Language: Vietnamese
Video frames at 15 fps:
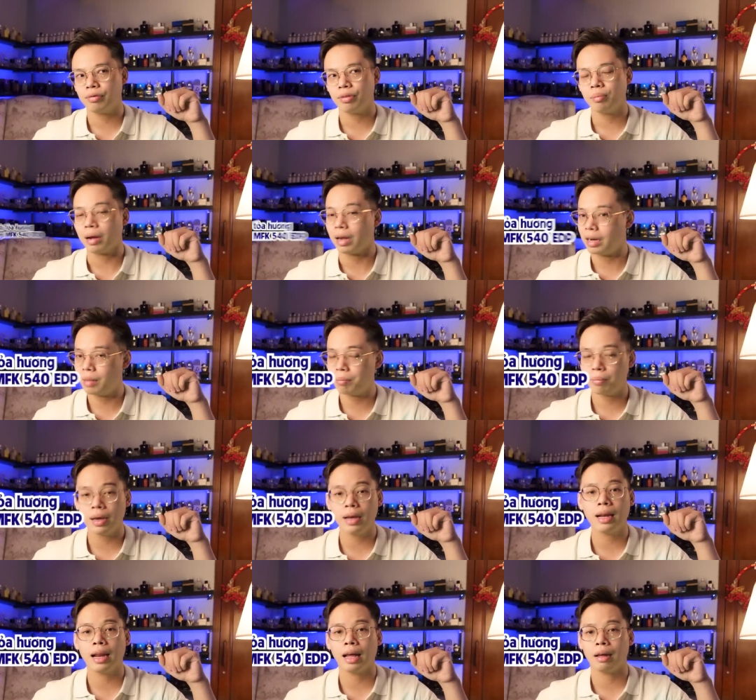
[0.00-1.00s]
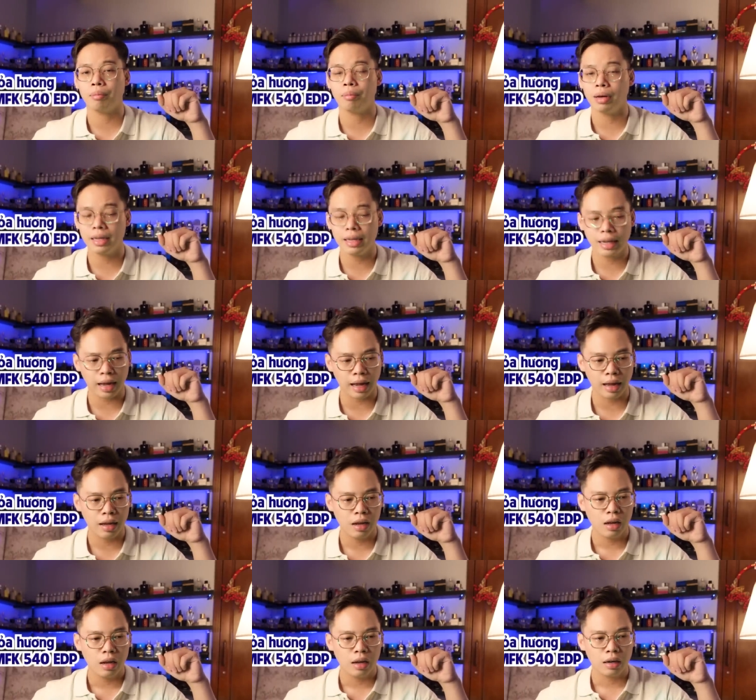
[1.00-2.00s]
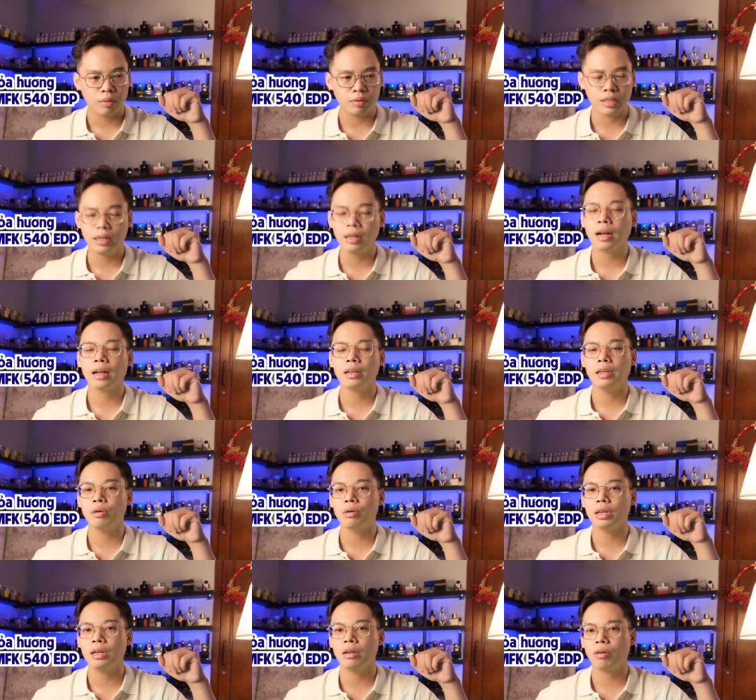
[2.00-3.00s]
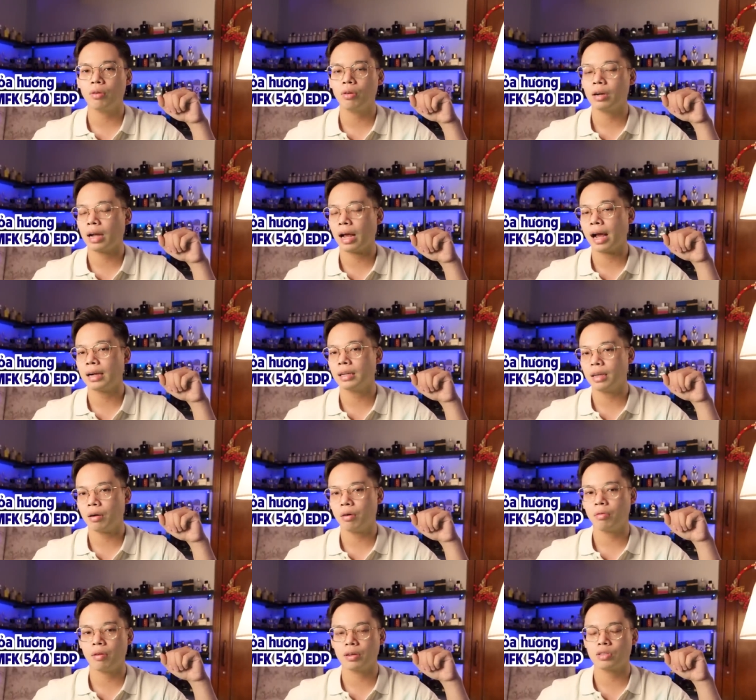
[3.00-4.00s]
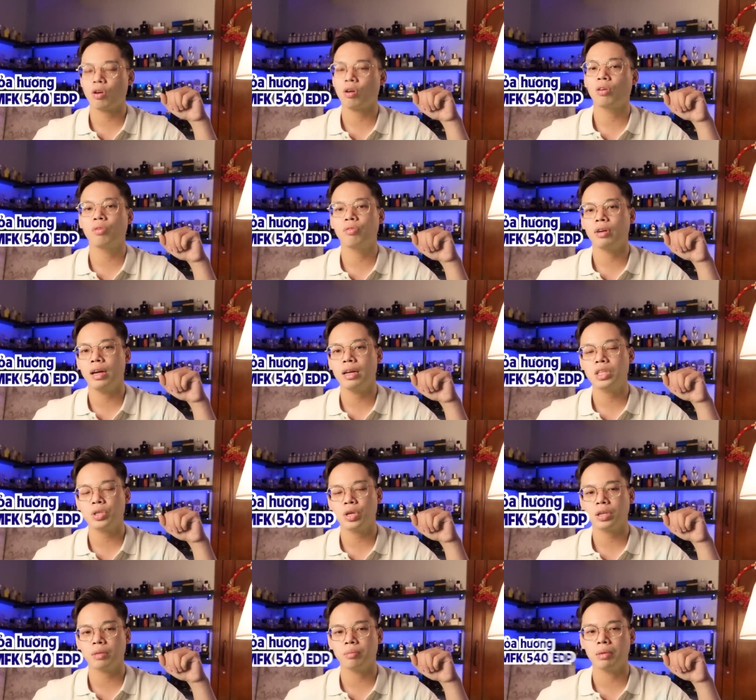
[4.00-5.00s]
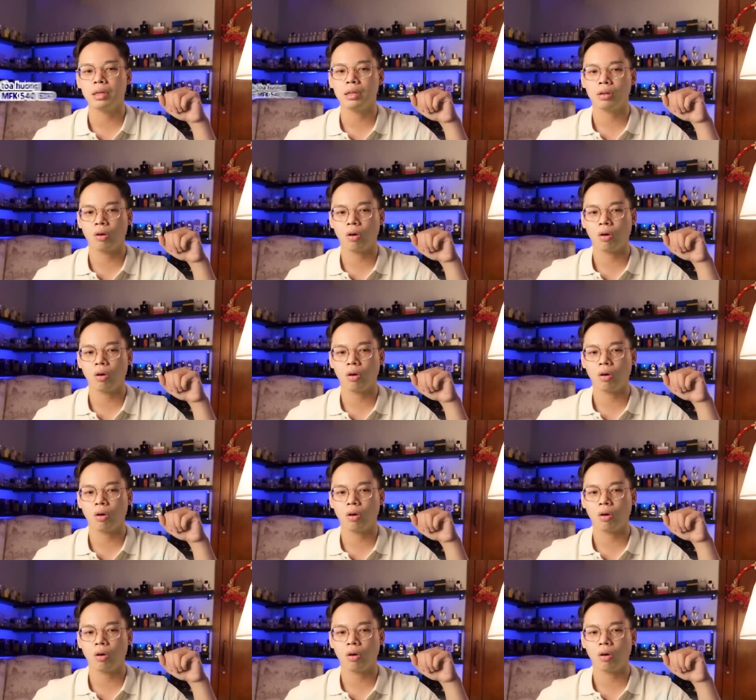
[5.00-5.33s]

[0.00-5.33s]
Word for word: phiên bản LDP là mấy cả thậm chí là nhiều khi nó còn ngang nhau và so với Exchange thì mình